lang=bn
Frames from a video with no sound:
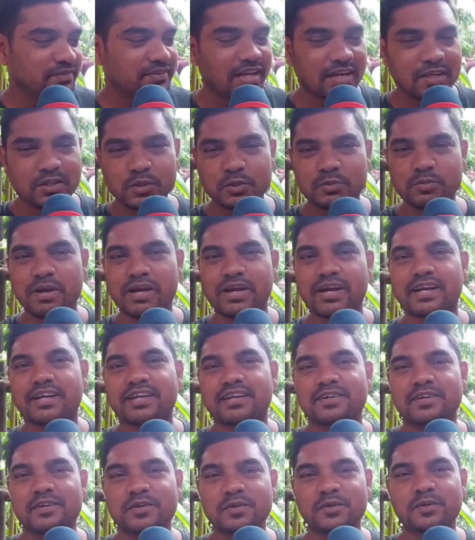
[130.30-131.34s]
তার সময়
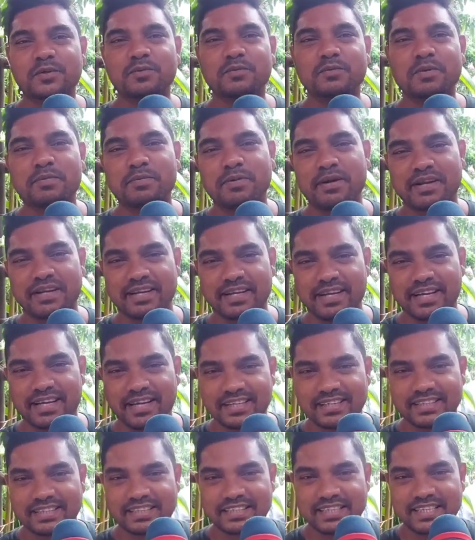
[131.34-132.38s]
কাটানোর কোনো ব্যাপারই না
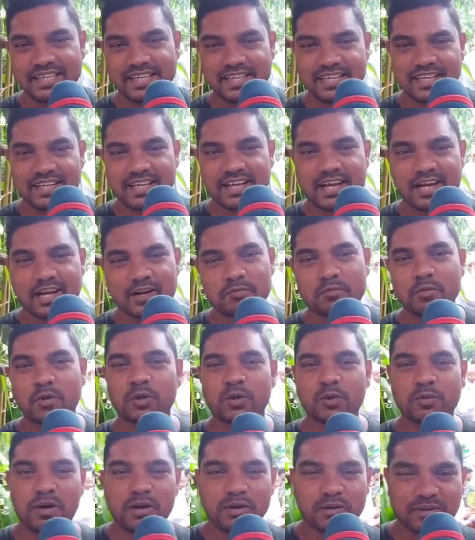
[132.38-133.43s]
আর
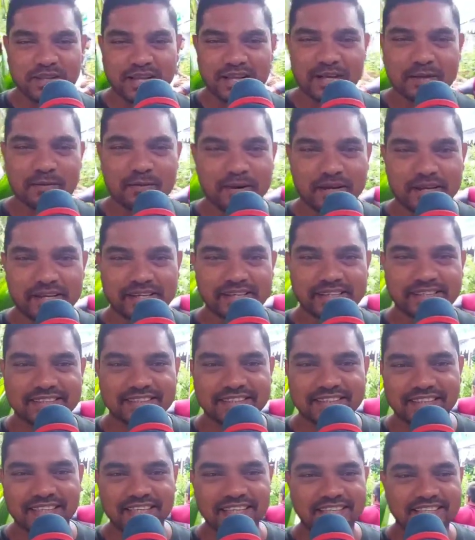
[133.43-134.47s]
মনও ভালো থাকে ভাই
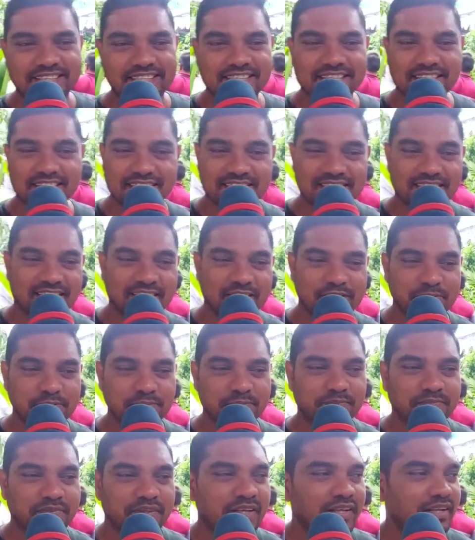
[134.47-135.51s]
ঠিক আছে
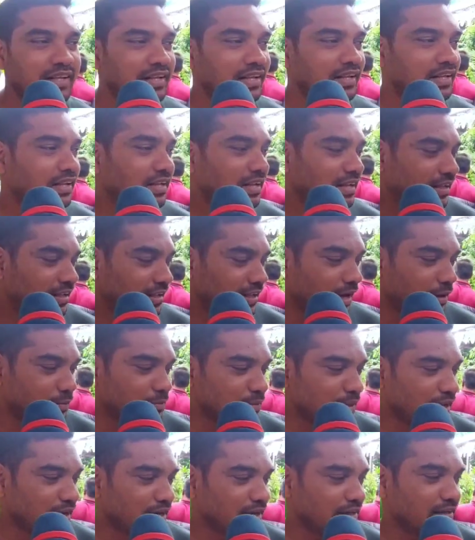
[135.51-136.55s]

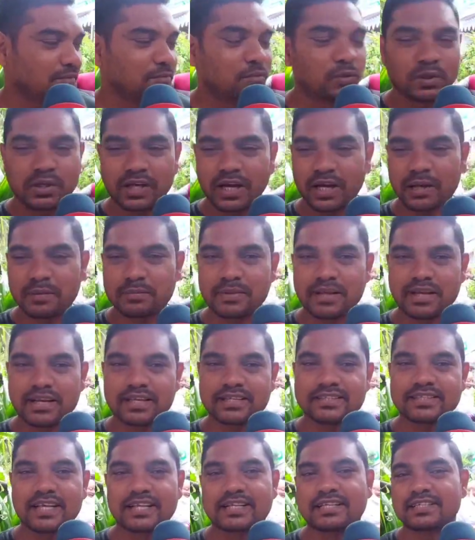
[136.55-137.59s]
আপনার মন খারাপ থাকলে
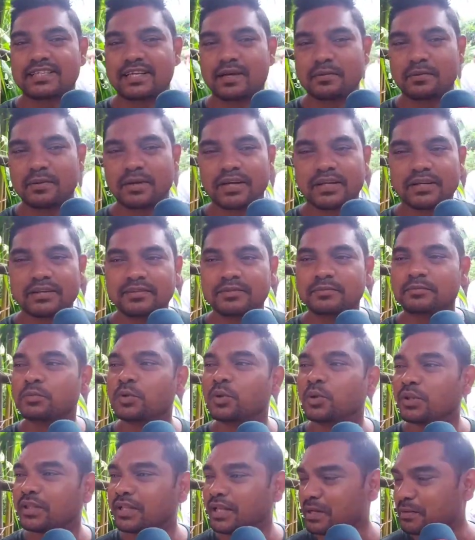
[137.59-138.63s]
সাথে যাবেন
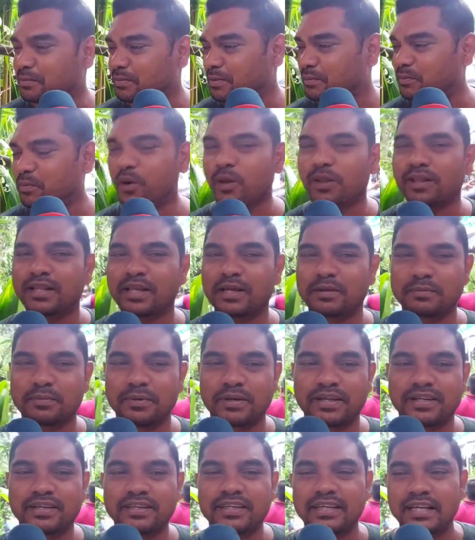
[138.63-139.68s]
ফুল দেখবেন ফল
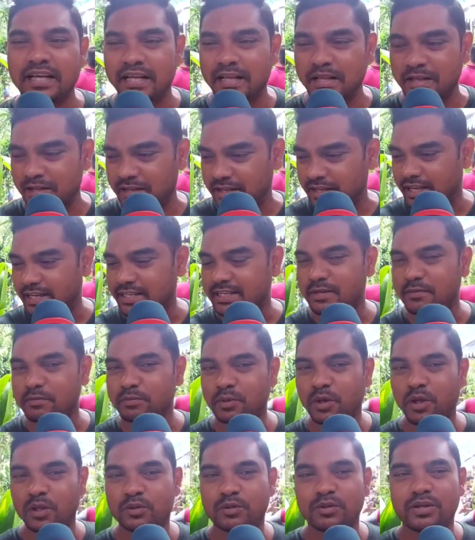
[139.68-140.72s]
দেখবেন একটা
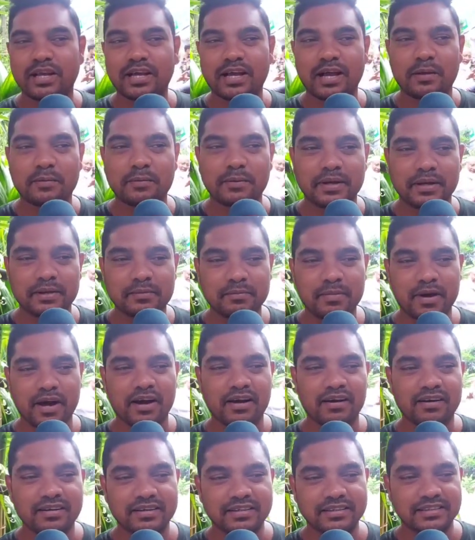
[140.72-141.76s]
ফল তুলে খাবেন বাহ
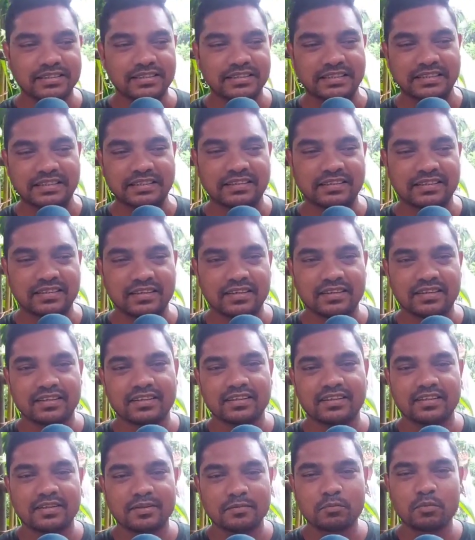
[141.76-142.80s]

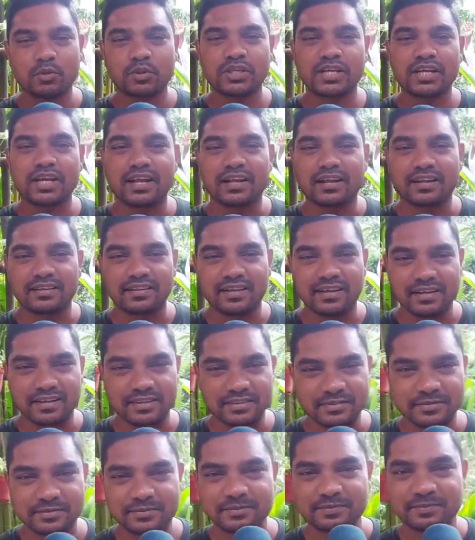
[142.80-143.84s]
মজাই আলাদা
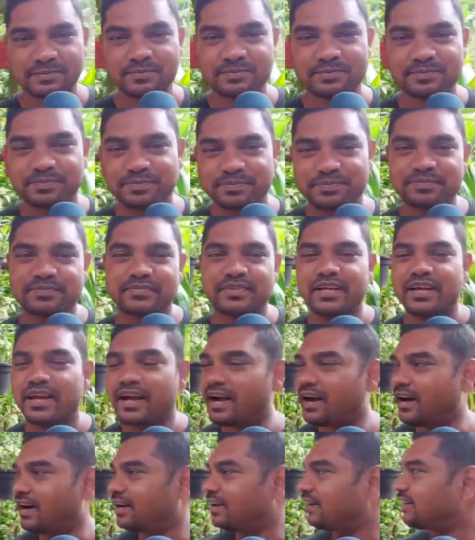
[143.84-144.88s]

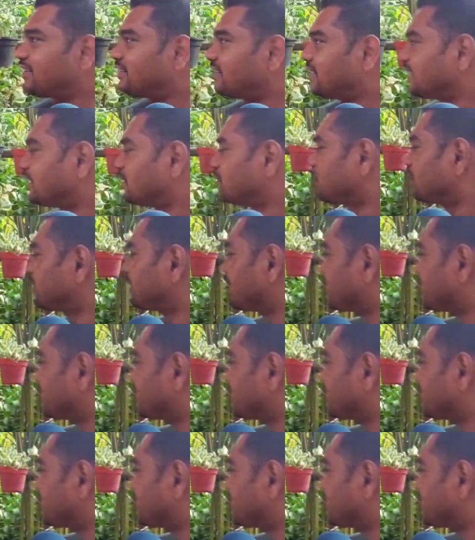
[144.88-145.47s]
আর এগুলো